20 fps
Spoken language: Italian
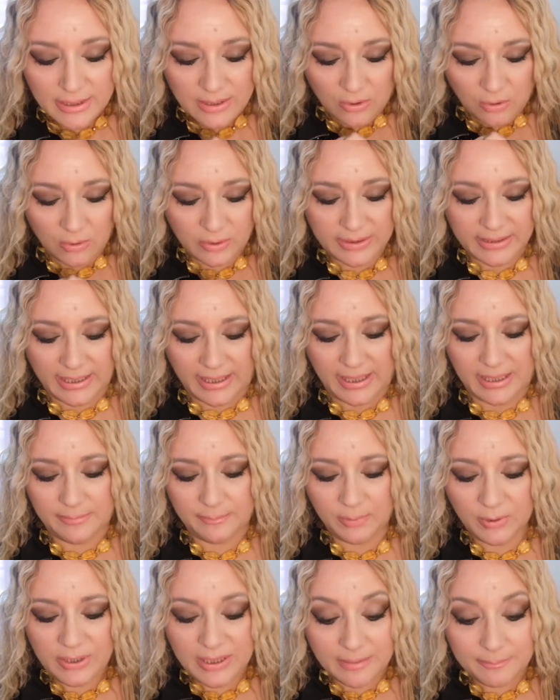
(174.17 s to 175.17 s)
Ok,
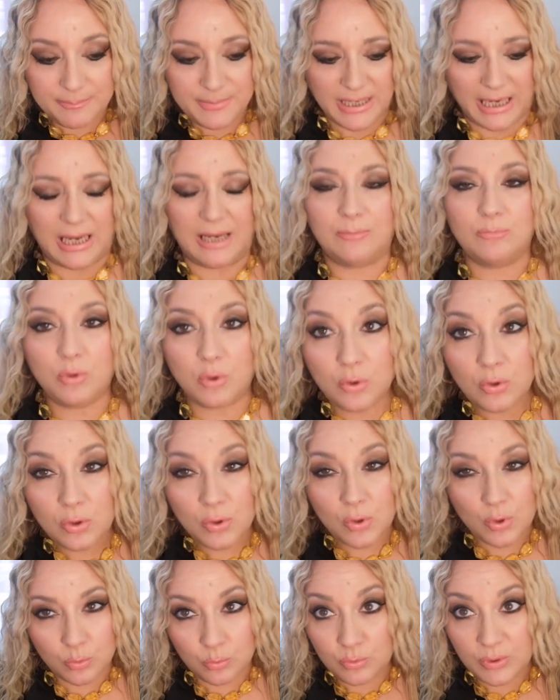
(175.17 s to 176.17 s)
poi abbiamo
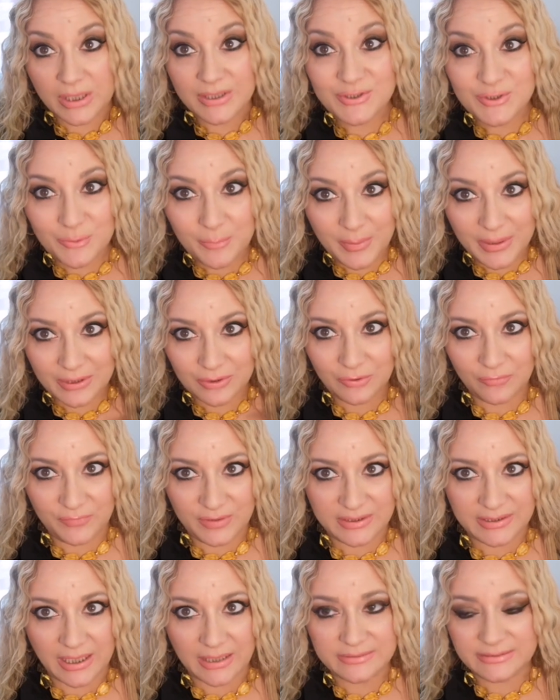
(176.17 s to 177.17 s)
una super
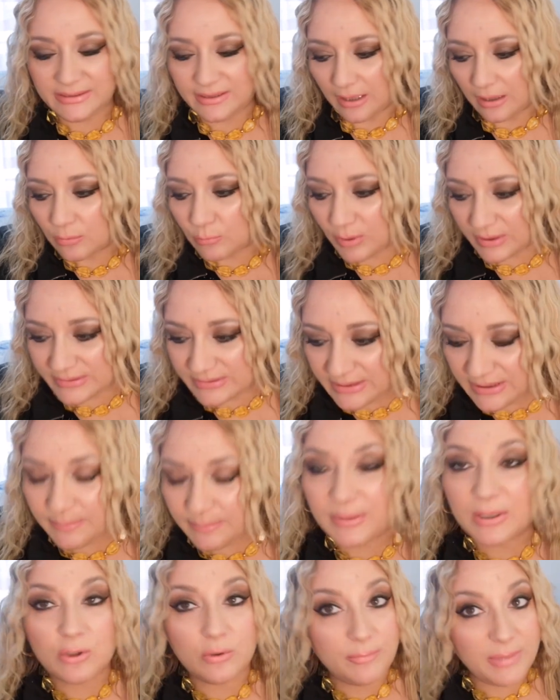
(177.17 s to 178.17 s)
novità di acqua D,
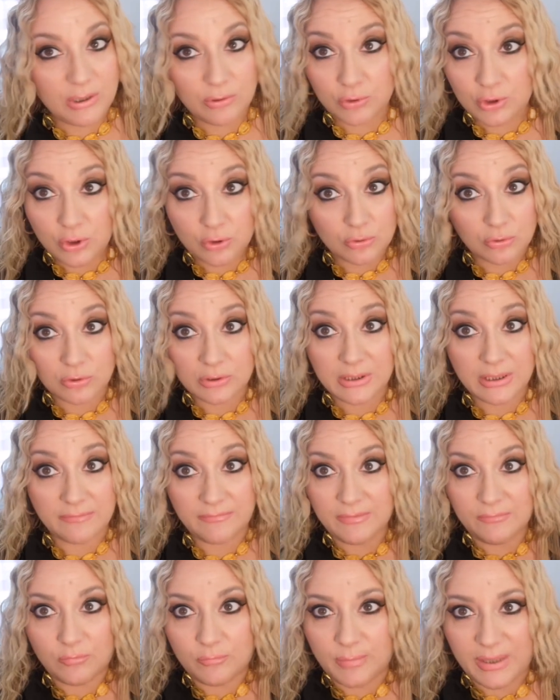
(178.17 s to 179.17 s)
perlomeno io non le
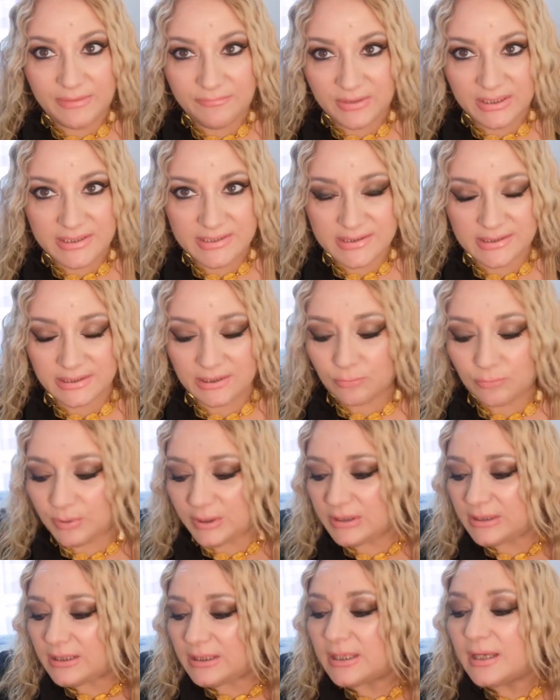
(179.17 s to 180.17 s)
avevo mai visti,
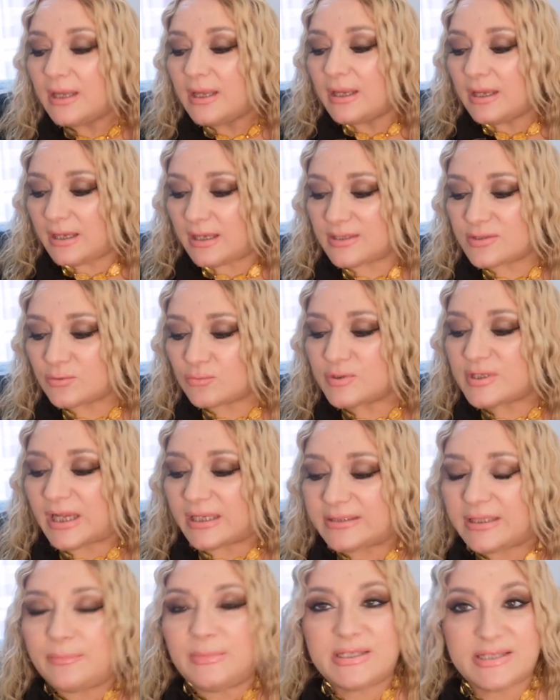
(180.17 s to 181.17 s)
quindi eh,
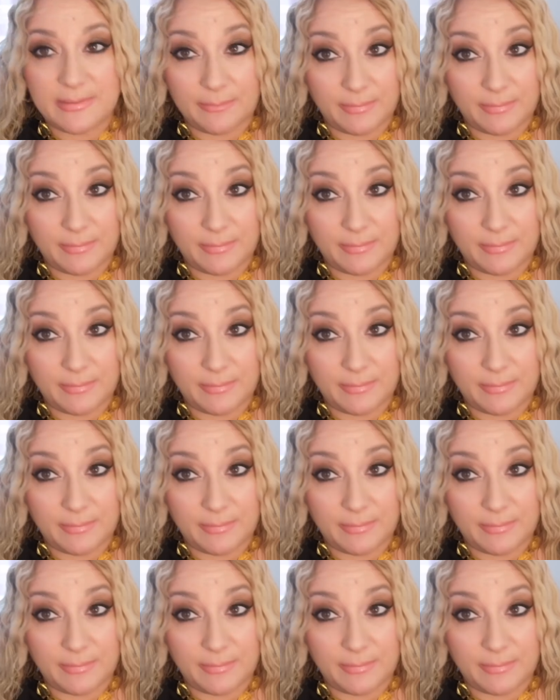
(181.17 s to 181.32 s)
scusatemi